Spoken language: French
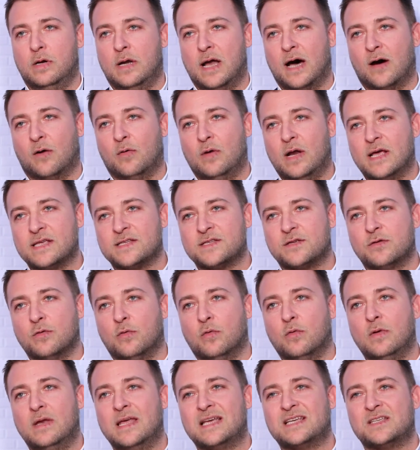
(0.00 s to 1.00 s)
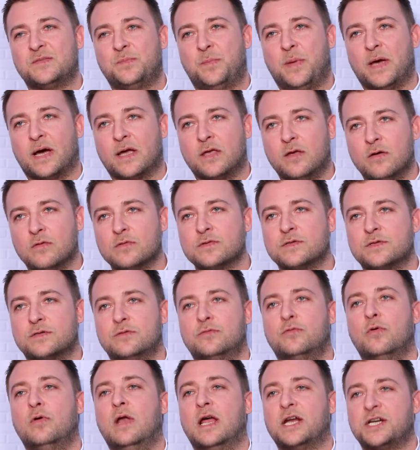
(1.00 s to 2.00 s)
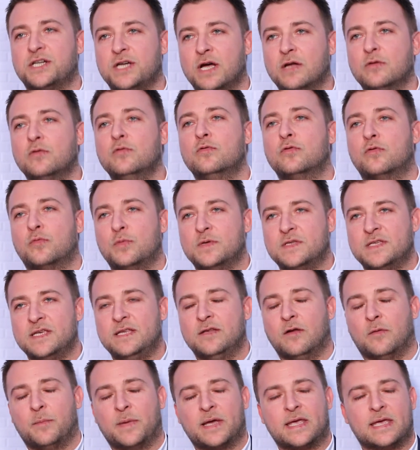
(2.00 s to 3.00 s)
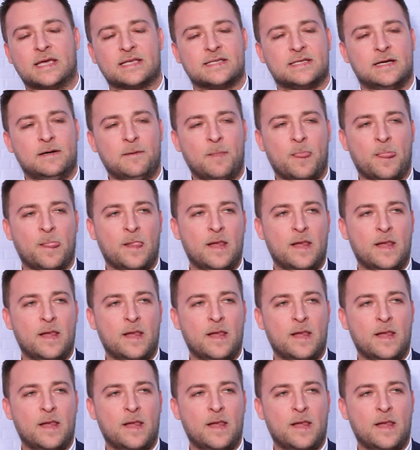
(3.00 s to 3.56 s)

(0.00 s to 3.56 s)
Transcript: la relation, l'expérience de l'achat d'une cuisine en magasin.